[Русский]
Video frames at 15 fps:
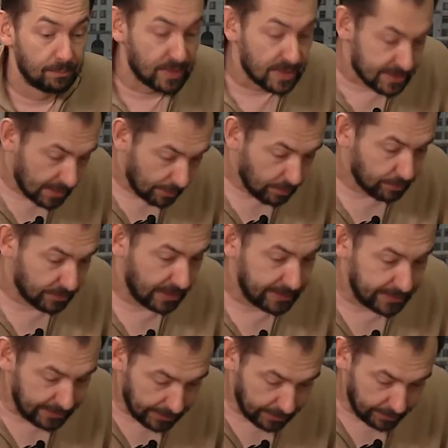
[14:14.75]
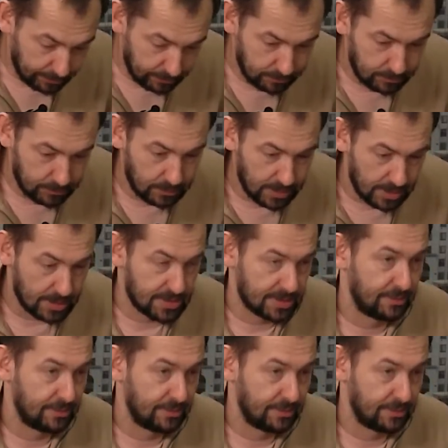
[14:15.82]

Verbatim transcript: На самом-то деле а,